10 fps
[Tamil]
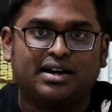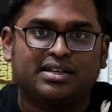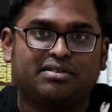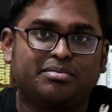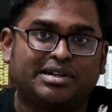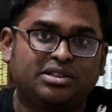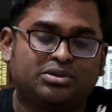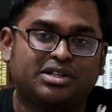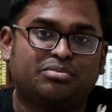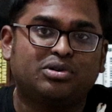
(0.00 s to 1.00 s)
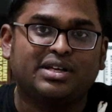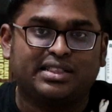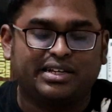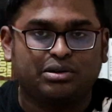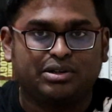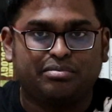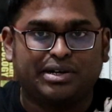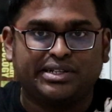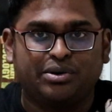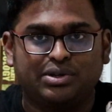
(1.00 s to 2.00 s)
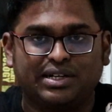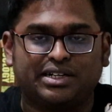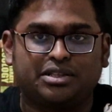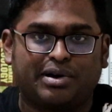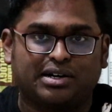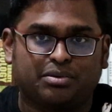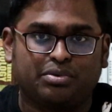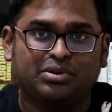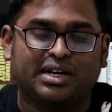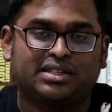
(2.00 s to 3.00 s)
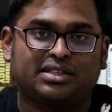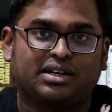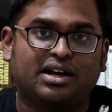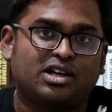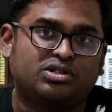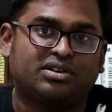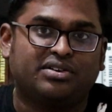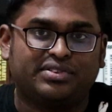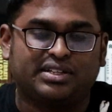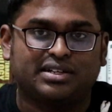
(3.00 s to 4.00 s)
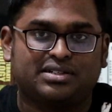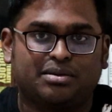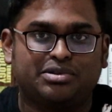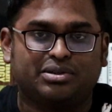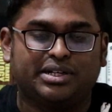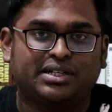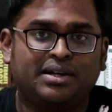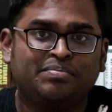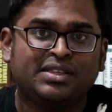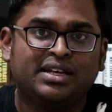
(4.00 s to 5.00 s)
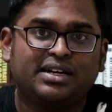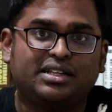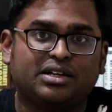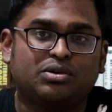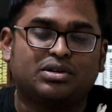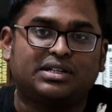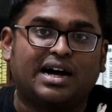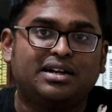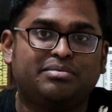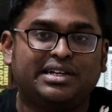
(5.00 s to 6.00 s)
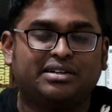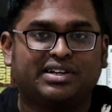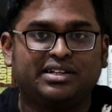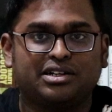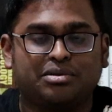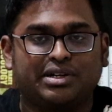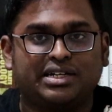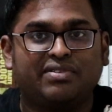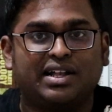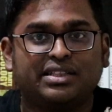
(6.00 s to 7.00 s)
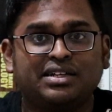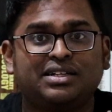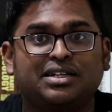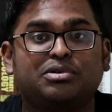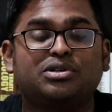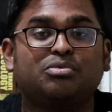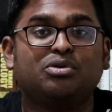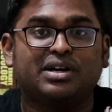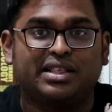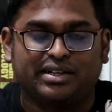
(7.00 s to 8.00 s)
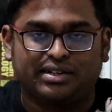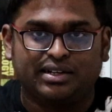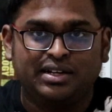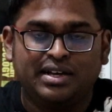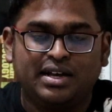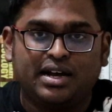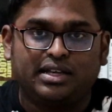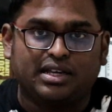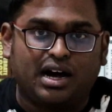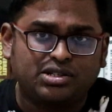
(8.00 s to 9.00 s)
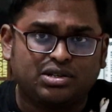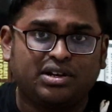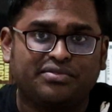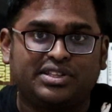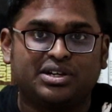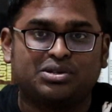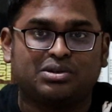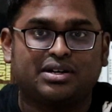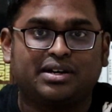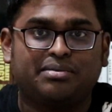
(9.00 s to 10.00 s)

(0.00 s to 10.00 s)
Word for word: அதாவது மனிதனுடைய மூதாதிரிகளோட மண்டை ஓடுகள் எடுத்து பார்க்குறப்போ உதாரணத்திற்கு ஆஸ்ட்ரோலோபித்திகஸ் அப்படின்னு சொல்லிட்டு கிட்டத்தட்ட ஒரு நாலு மில்லியன் வருடங்களுக்கு முன்னாடி வாழ்ந்த நம்மளோட மூதாதையர்கள் இந்த ஆஸ்ட்ரலோபித்திகஸோட